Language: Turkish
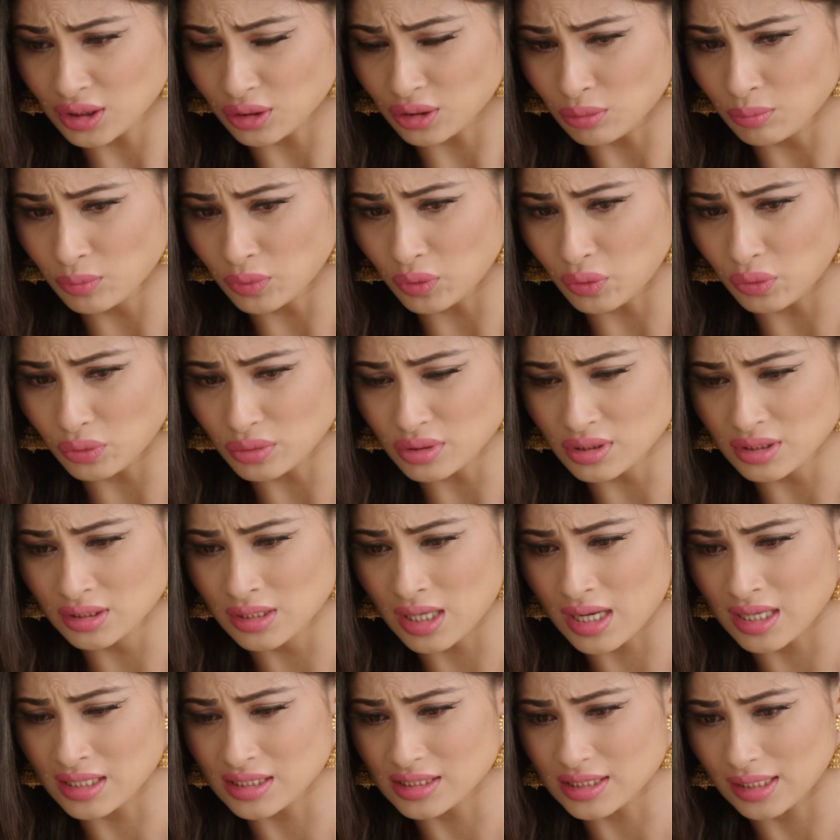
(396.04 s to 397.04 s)
Kristen'le
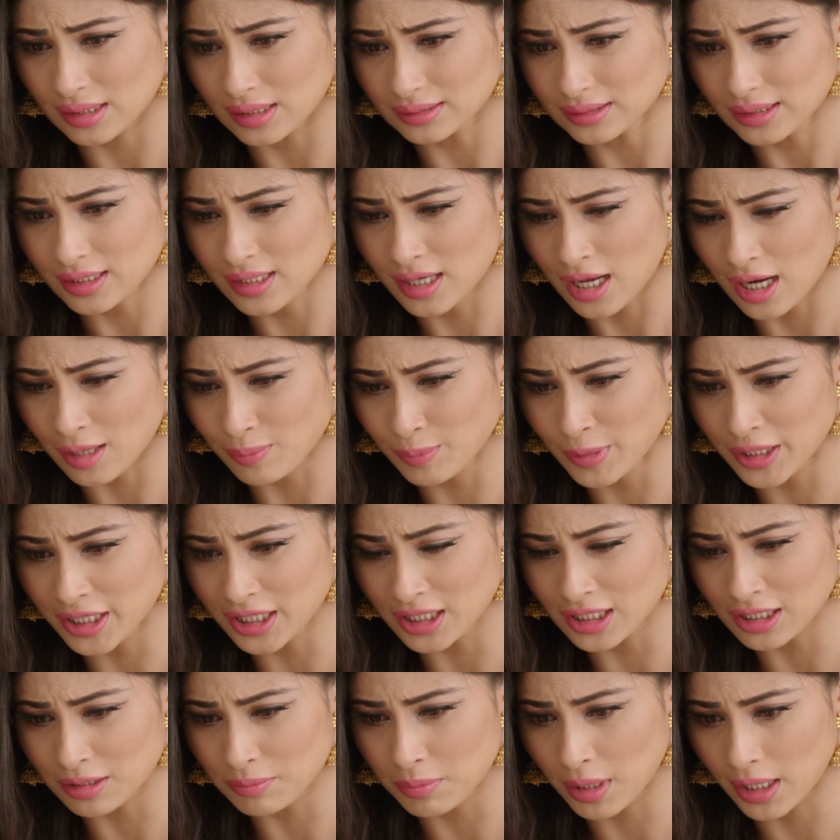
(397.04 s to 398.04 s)
ilgili bir şey
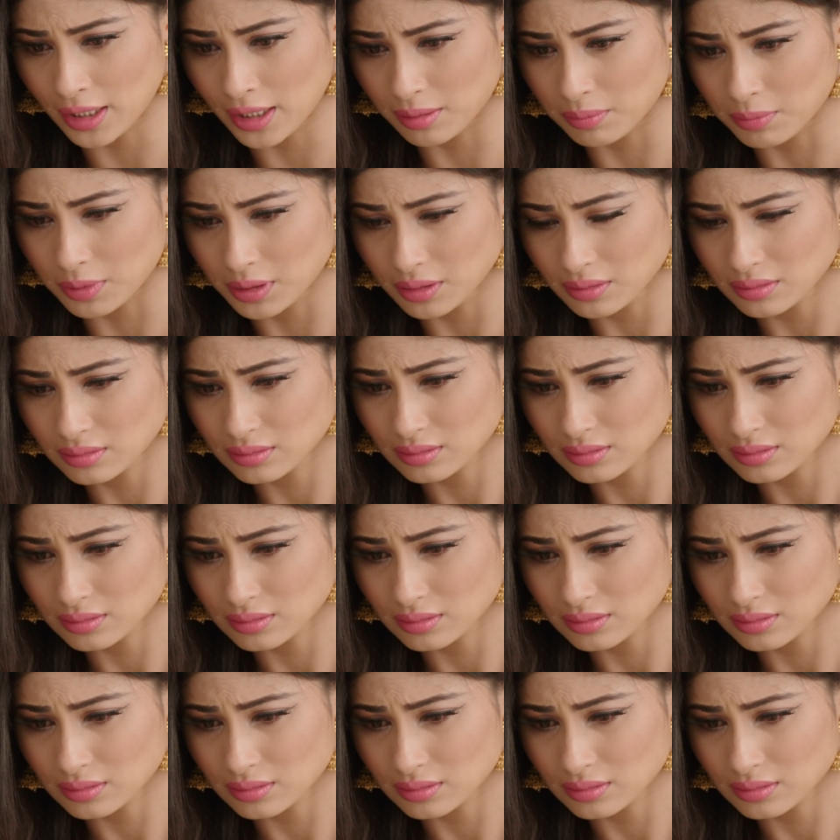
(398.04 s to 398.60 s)
bilmediğin yalandı.